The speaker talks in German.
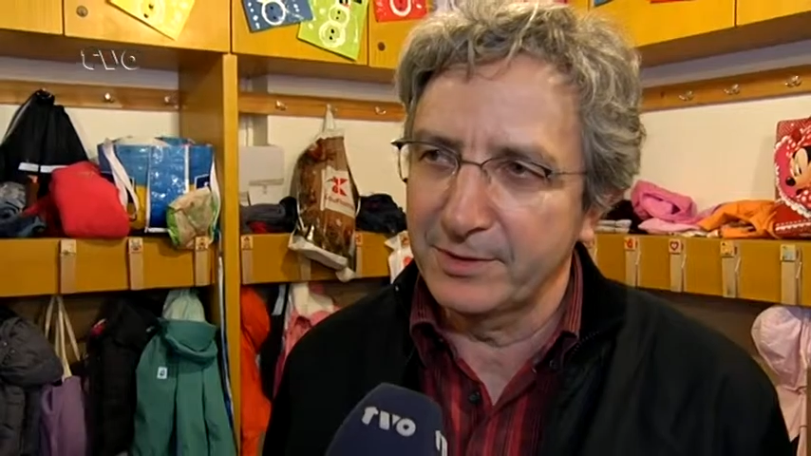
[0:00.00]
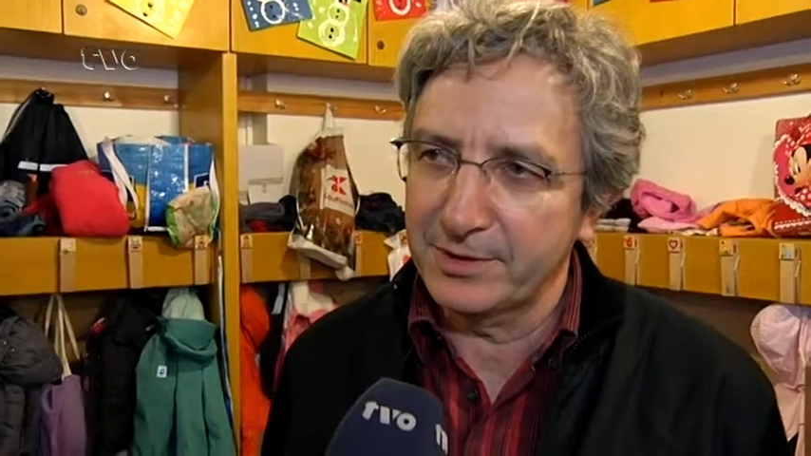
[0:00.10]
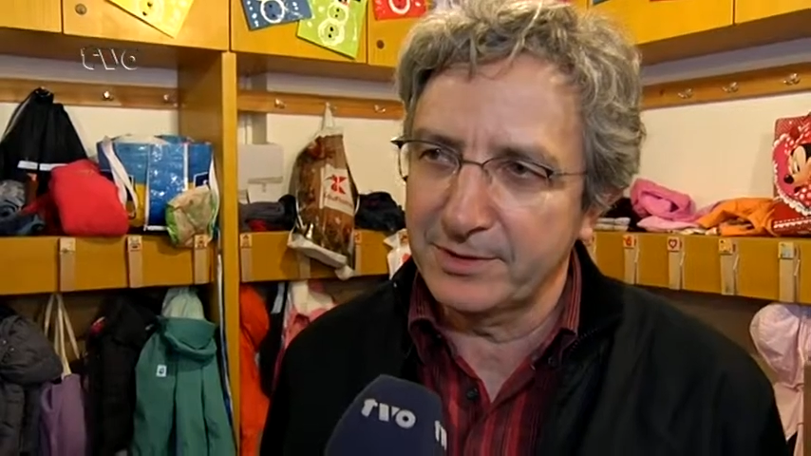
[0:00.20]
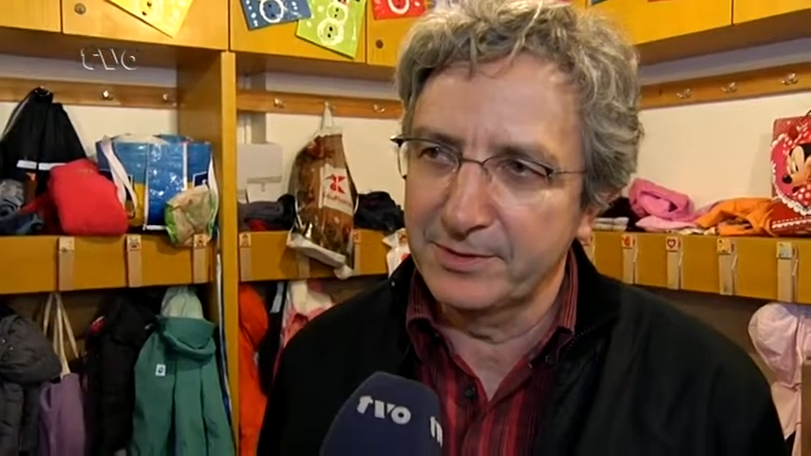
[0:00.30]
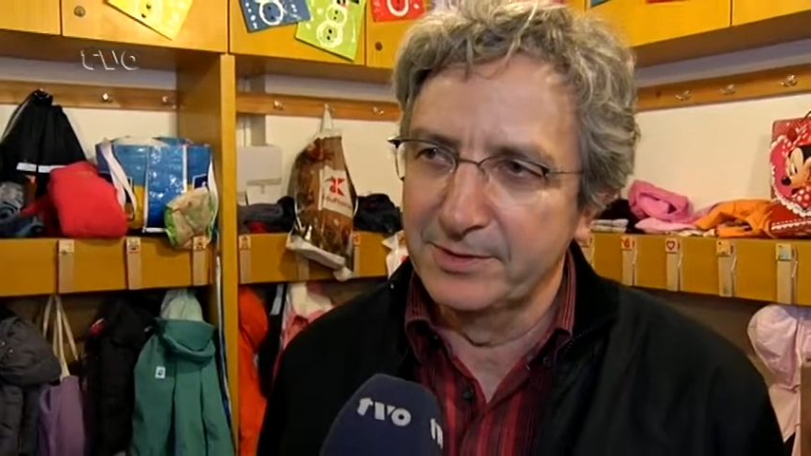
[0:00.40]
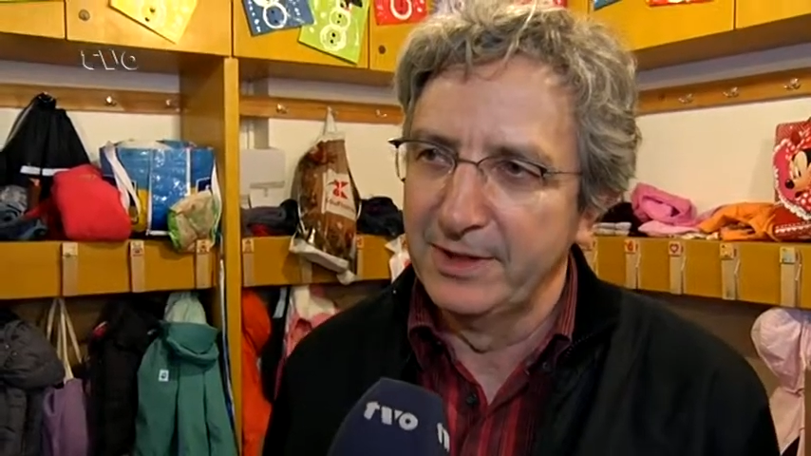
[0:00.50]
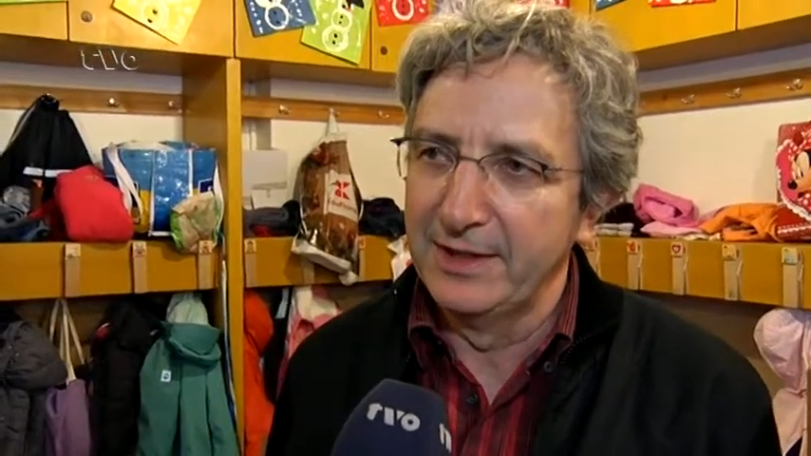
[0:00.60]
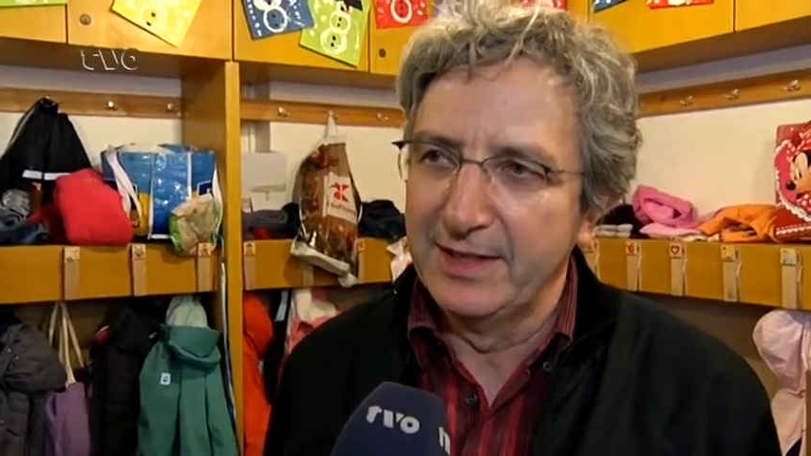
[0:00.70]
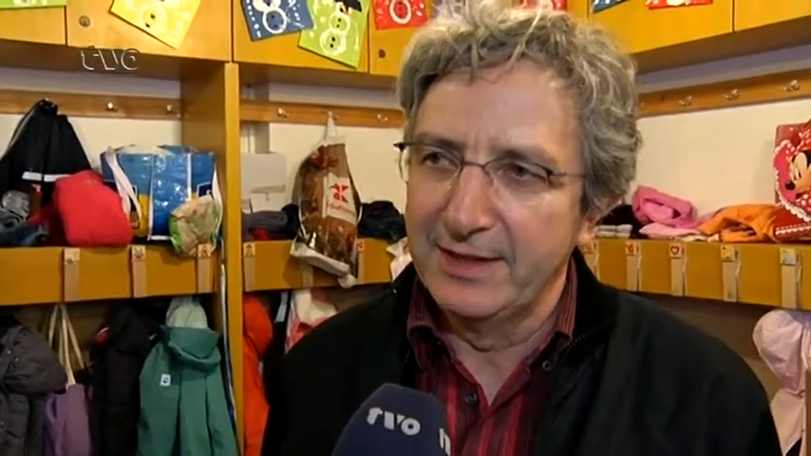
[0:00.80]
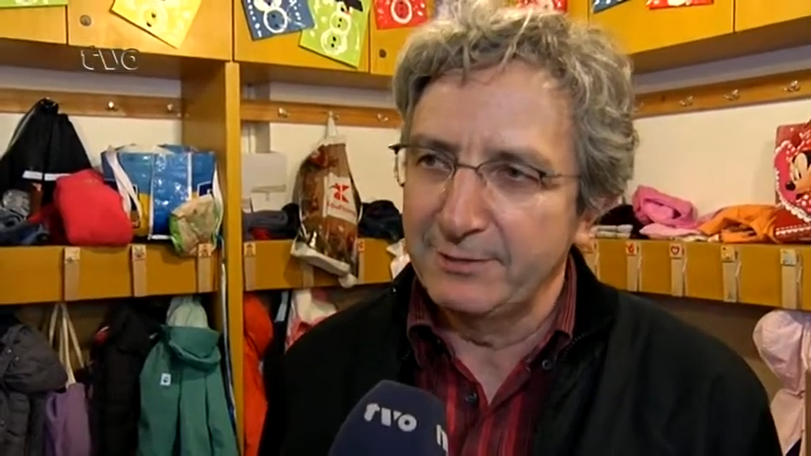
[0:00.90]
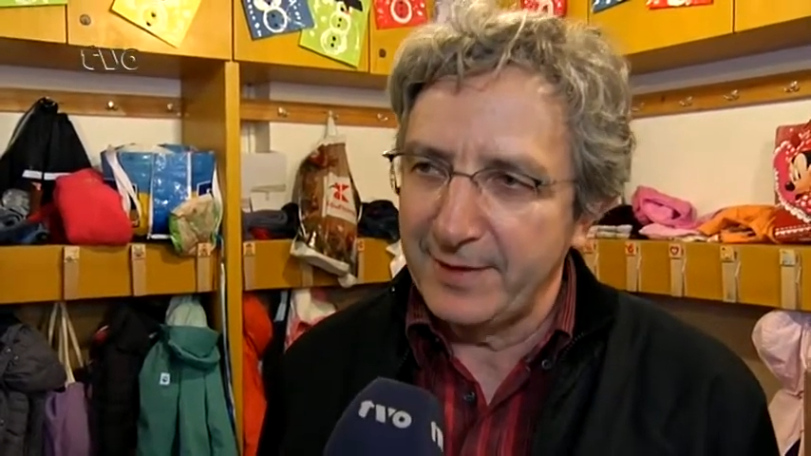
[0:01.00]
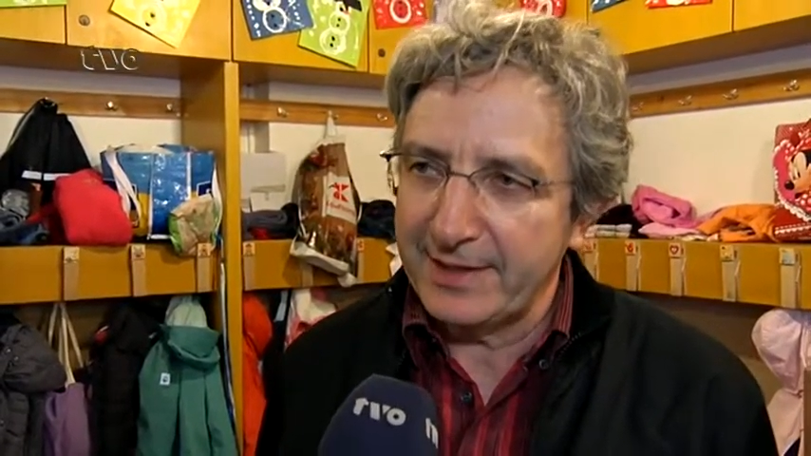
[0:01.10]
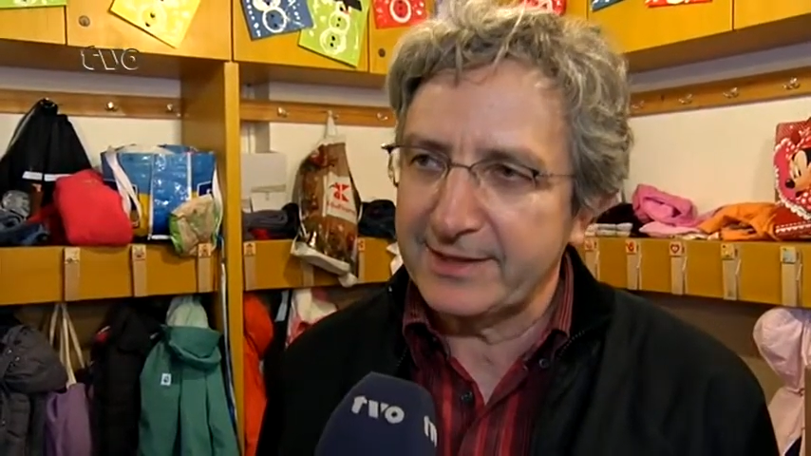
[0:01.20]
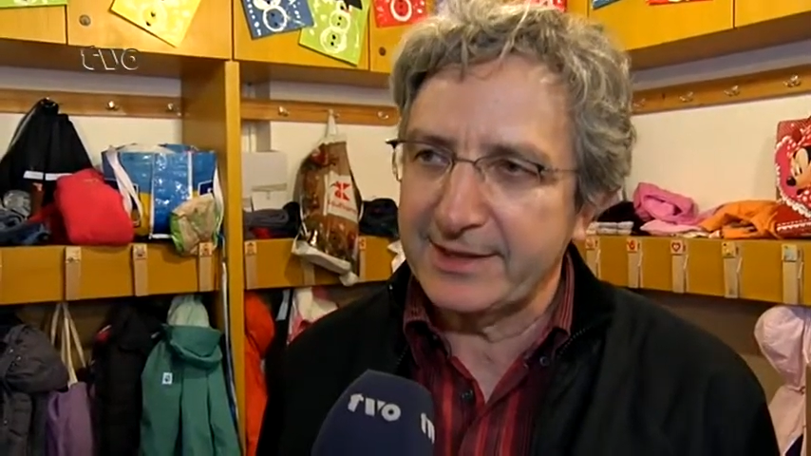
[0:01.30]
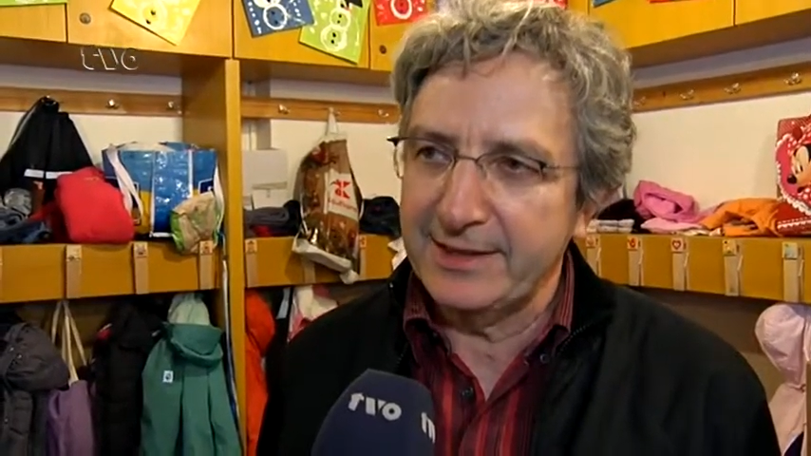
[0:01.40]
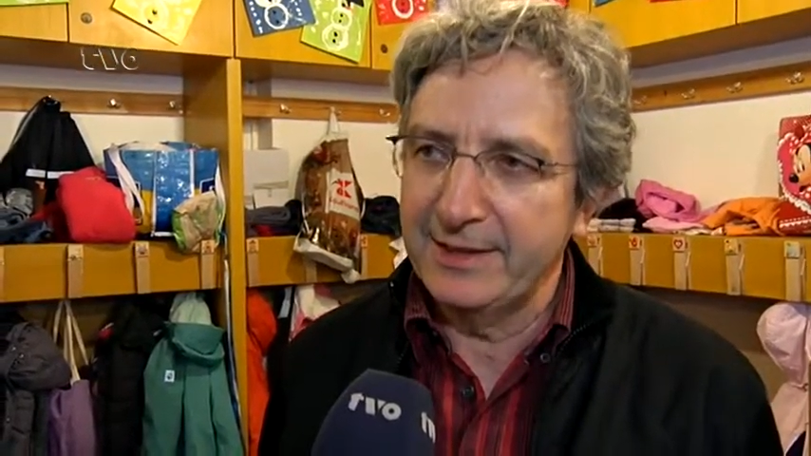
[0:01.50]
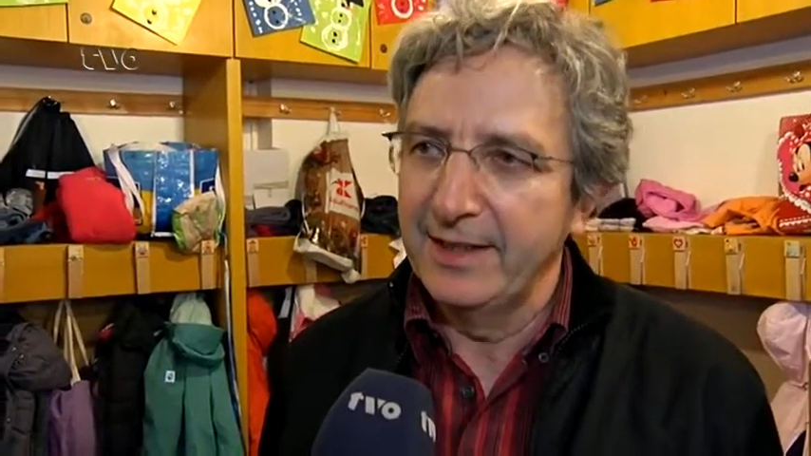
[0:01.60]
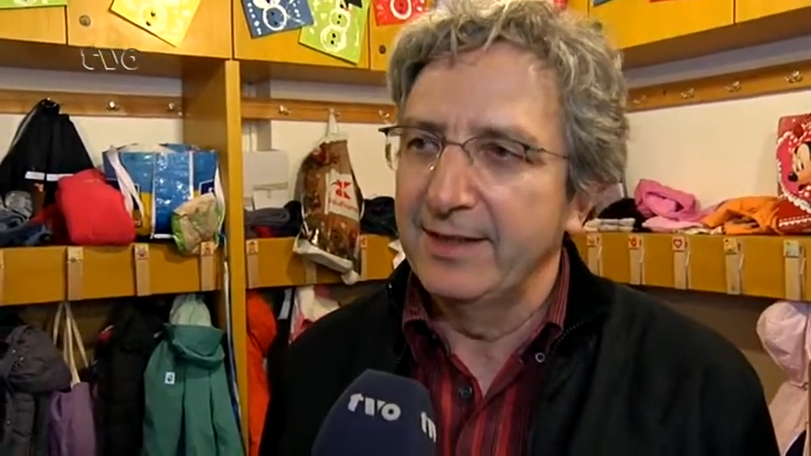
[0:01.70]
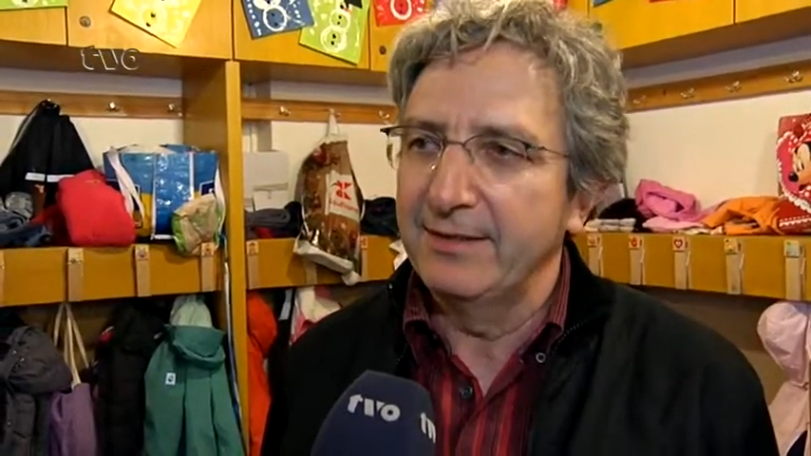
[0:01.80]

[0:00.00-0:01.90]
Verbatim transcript: Urdu, Farsi.